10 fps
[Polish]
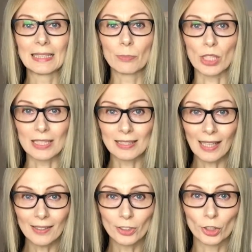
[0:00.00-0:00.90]

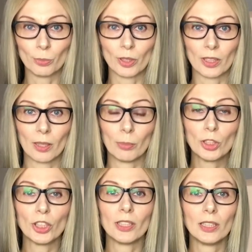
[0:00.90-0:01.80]
Przestaliśmy
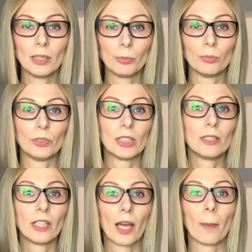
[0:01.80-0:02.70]
być jedynym,
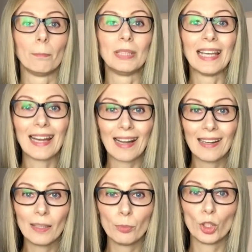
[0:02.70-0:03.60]
jedynie
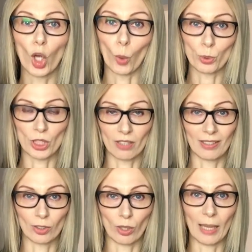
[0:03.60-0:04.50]
biernymi
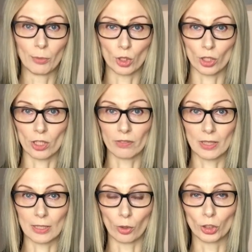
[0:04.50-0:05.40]
obserwatorami
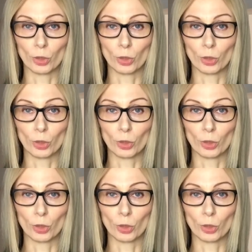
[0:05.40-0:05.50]
rzeczywistości.